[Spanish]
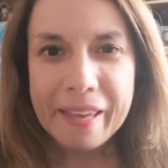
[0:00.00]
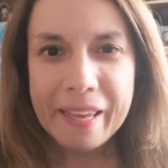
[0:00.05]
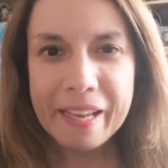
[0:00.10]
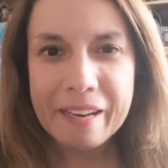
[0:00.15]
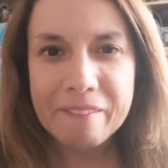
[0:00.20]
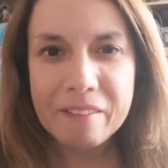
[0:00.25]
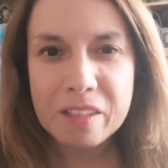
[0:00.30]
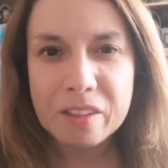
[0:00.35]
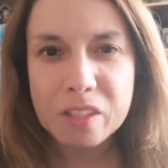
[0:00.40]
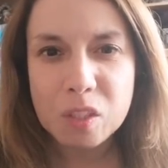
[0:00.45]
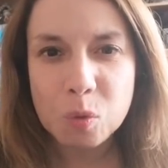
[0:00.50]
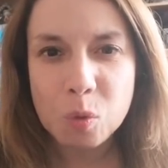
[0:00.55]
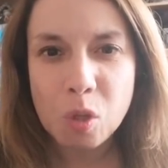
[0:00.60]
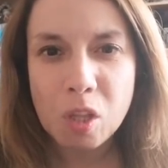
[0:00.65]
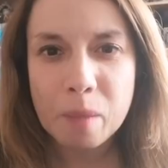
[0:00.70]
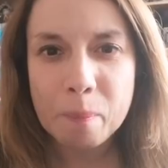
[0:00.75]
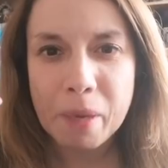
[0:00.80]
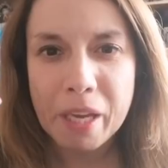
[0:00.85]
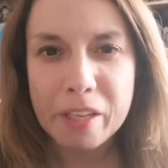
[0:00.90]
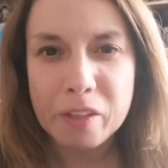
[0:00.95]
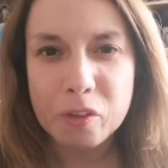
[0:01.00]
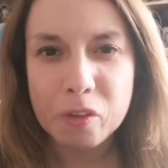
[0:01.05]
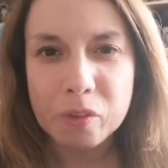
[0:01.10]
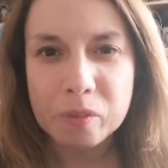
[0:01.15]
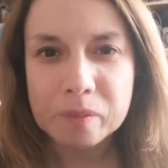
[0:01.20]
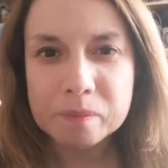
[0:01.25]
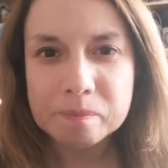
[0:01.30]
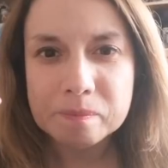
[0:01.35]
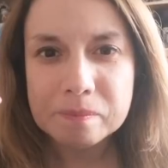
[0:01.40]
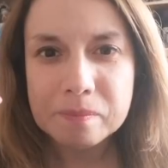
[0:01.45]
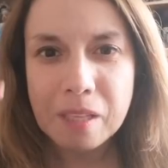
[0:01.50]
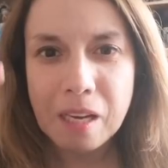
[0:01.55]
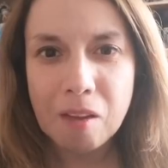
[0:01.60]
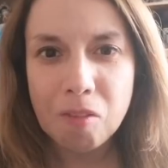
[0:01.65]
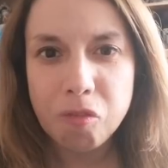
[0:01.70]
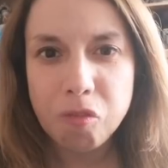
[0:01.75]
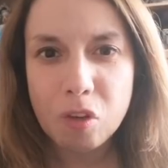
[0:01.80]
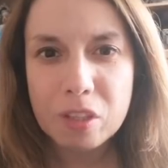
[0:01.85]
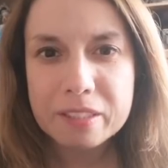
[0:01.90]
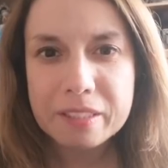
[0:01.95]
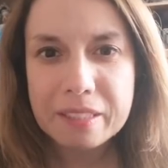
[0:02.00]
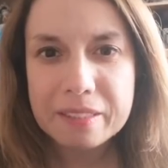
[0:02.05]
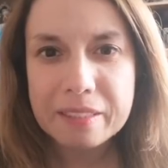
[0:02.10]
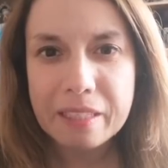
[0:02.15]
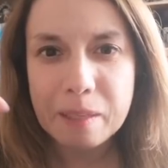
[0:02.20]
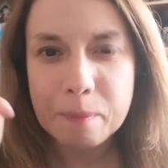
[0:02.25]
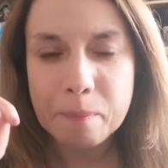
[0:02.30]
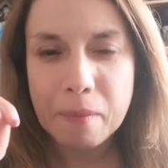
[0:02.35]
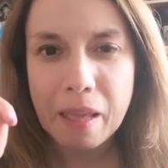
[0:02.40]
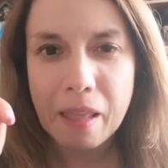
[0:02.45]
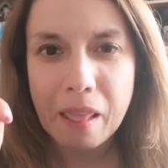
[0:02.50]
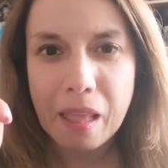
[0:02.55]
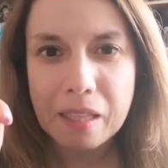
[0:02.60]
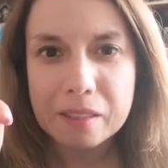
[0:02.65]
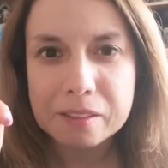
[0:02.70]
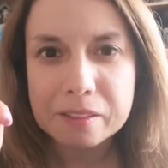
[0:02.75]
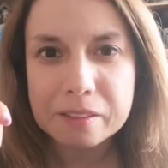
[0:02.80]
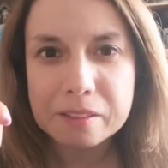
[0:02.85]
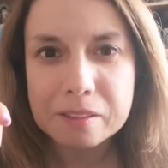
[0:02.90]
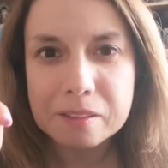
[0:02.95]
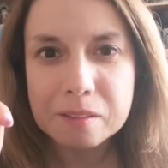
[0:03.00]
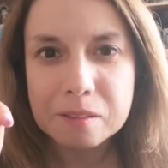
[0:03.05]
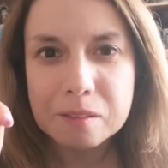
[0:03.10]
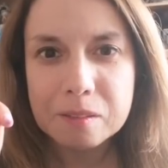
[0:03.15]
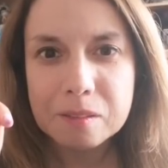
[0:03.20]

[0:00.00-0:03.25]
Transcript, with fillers: el 21 de mayo, las Fuerzas Armadas.